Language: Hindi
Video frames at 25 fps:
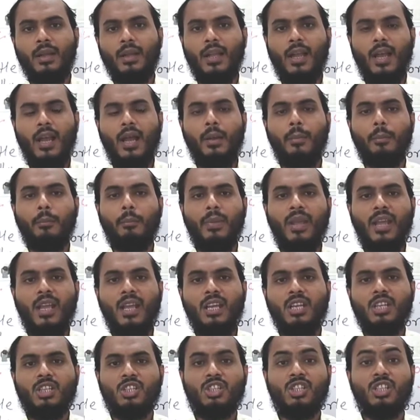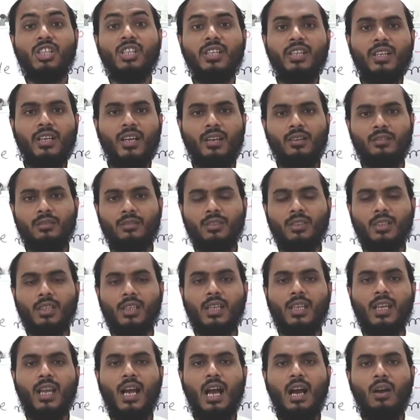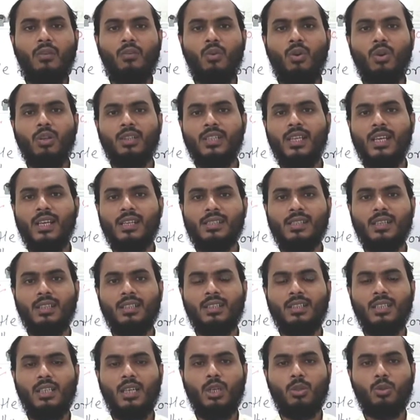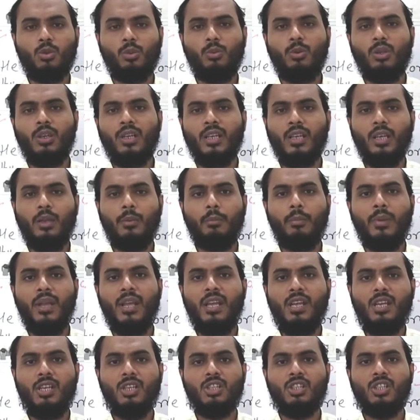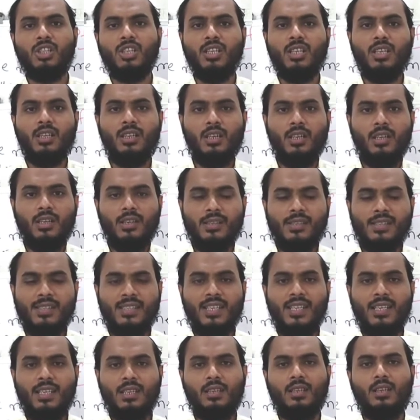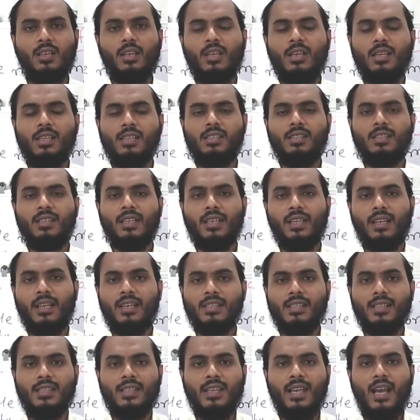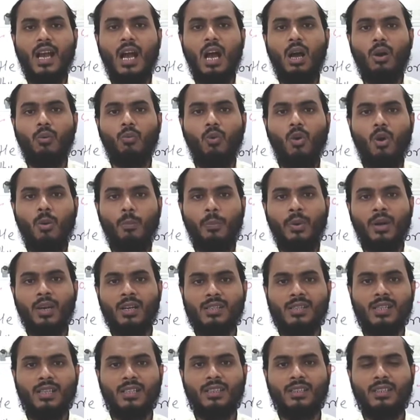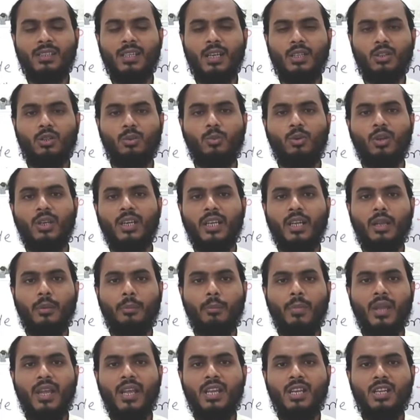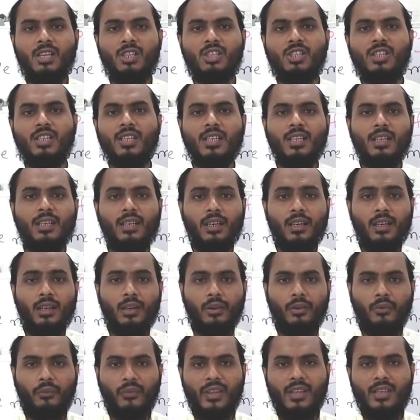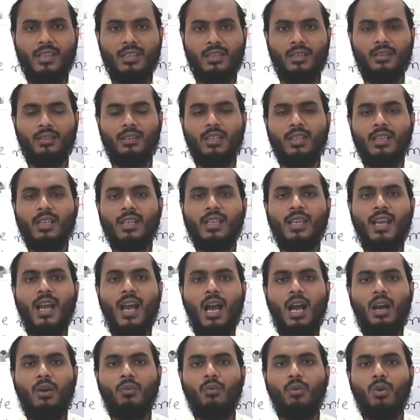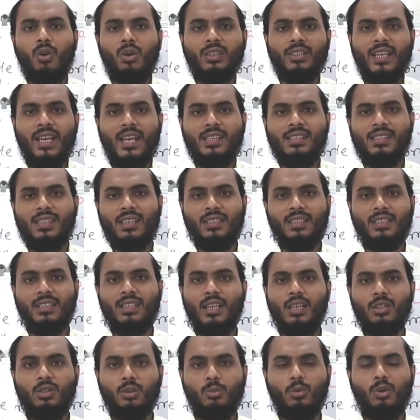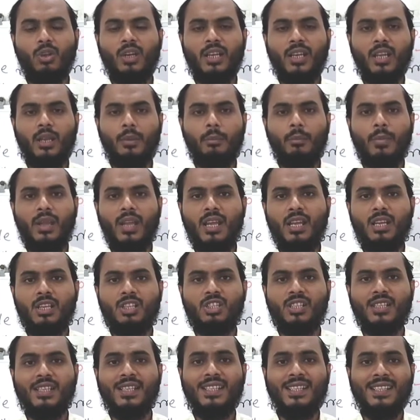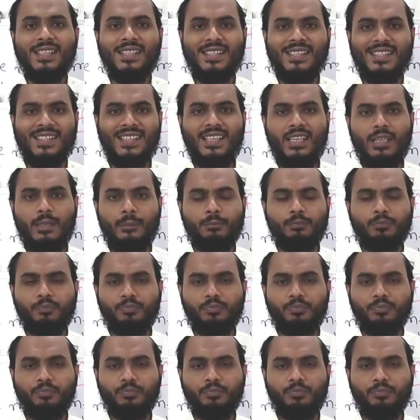क्या मे शी रन क्या वो देख सकती हैं तो बोलेंगे मे शी सी इसी तरीके से क्या वो पढ़ सकती है तो बोलेंगे मे शी रीड क्या वो देख सकती हैं तो बोलेंगे मे शी सी